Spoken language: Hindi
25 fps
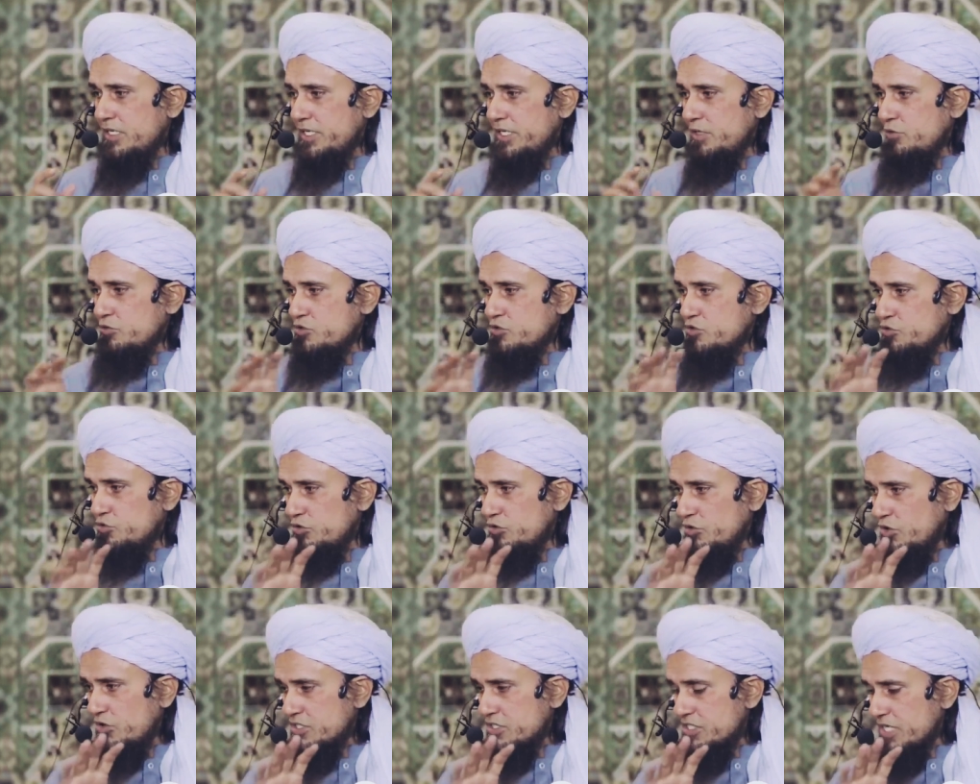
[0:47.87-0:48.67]
ने
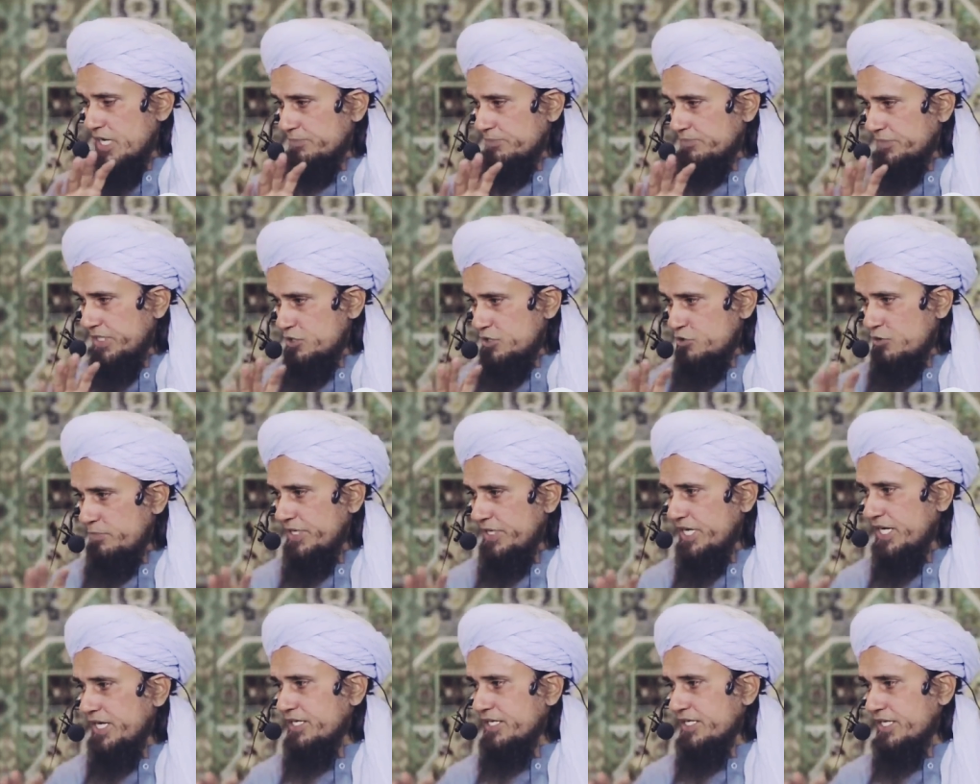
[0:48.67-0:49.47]
उसूल और ज़ाबते जो
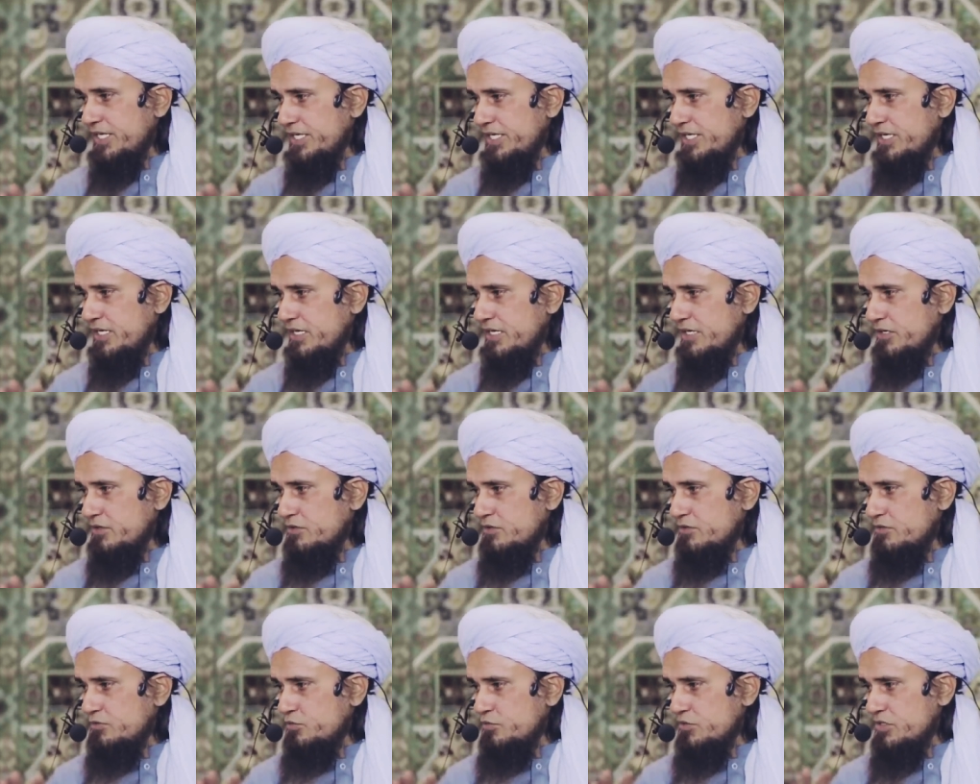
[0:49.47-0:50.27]
बयान किए हैं
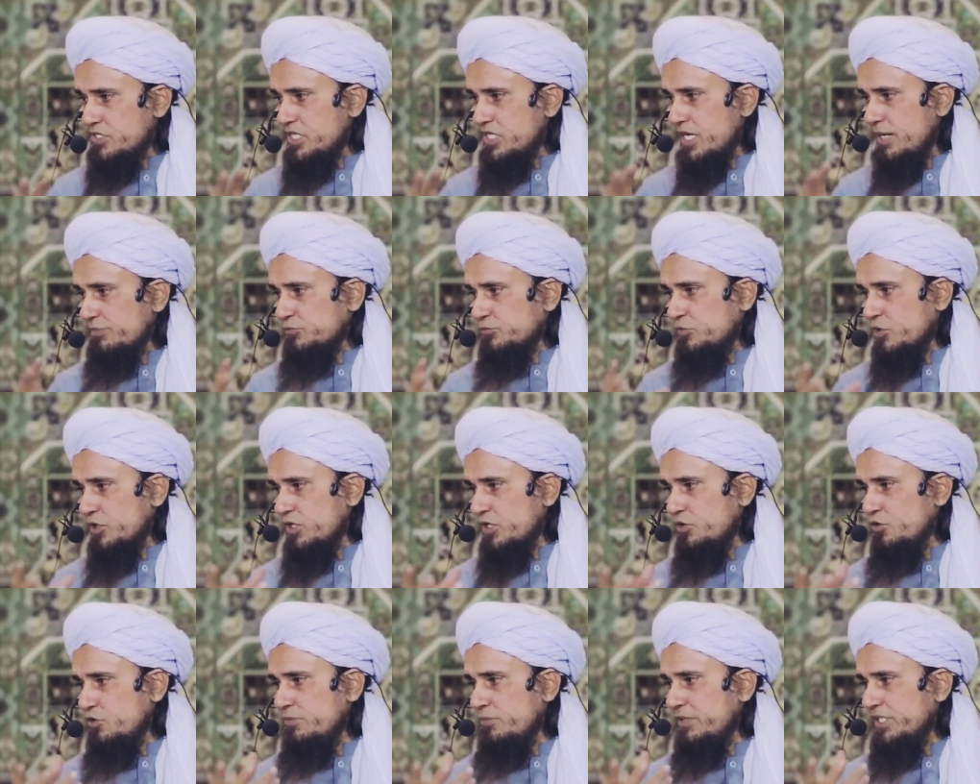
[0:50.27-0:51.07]
उन जबतों
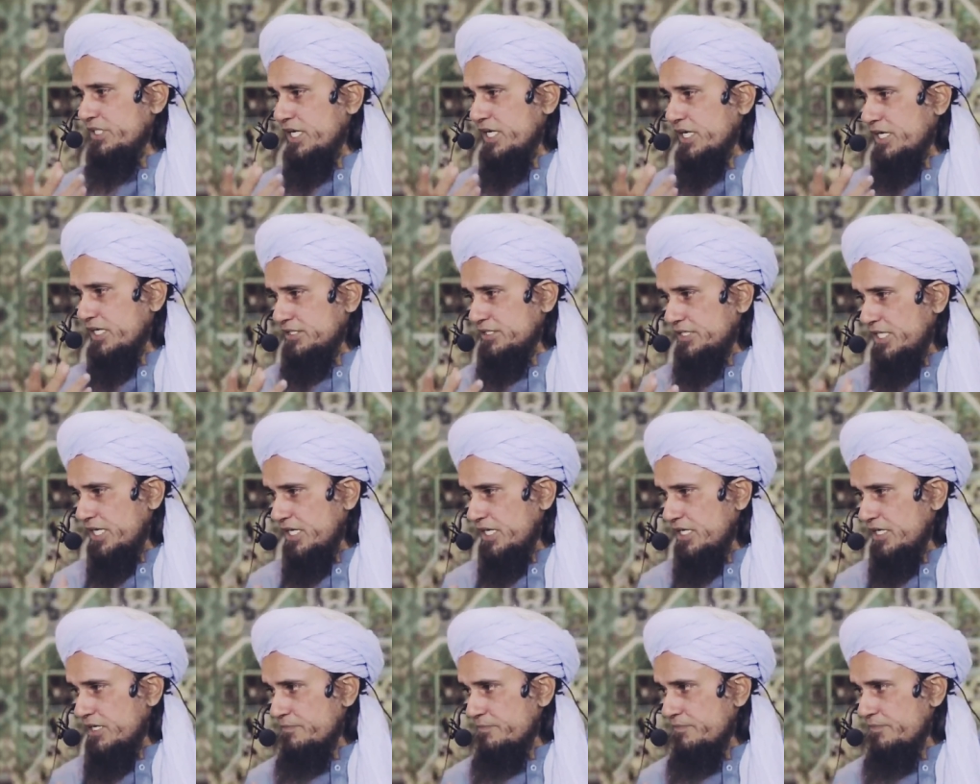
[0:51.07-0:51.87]
की रूह में देखा
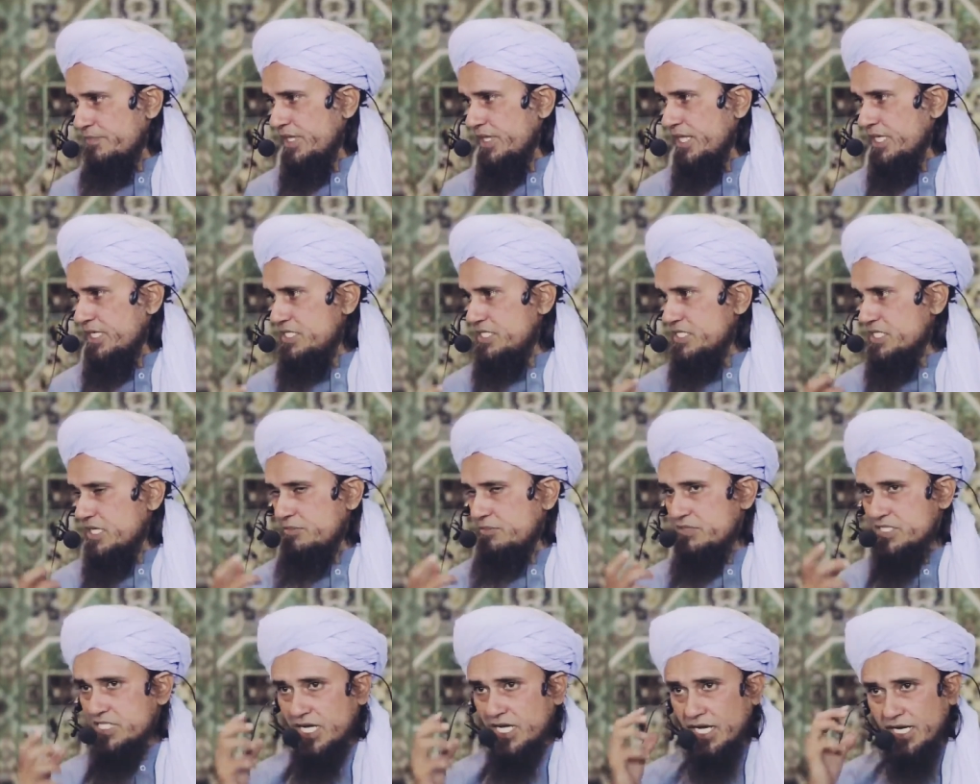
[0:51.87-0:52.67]
जाएगा
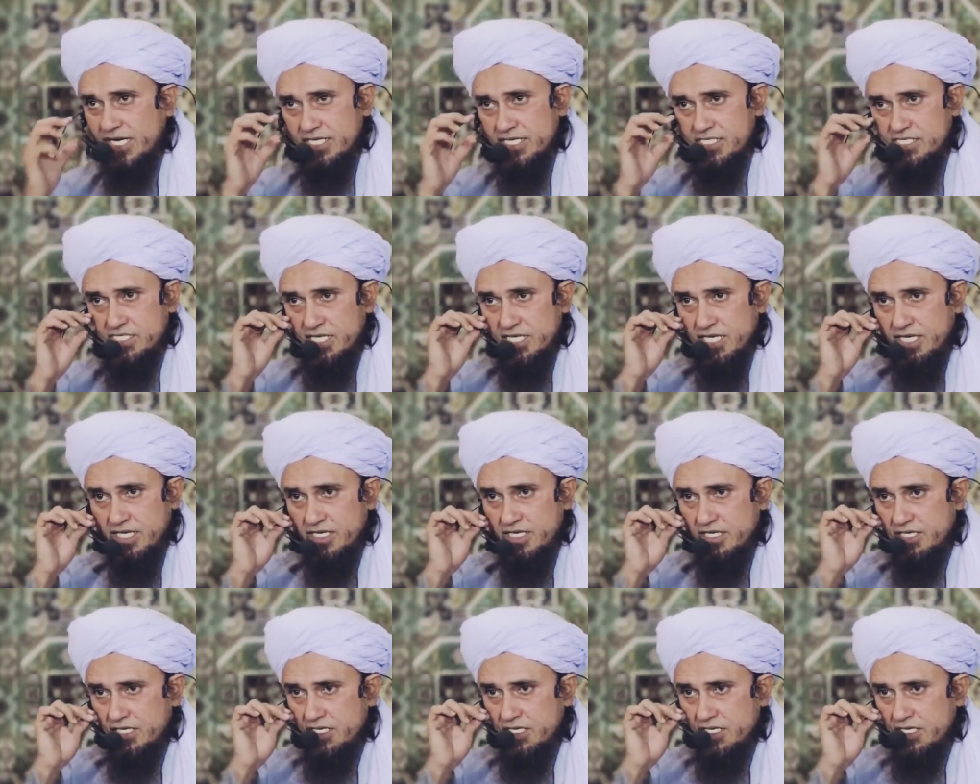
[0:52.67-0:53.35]
इसकी मिसाल ऐसे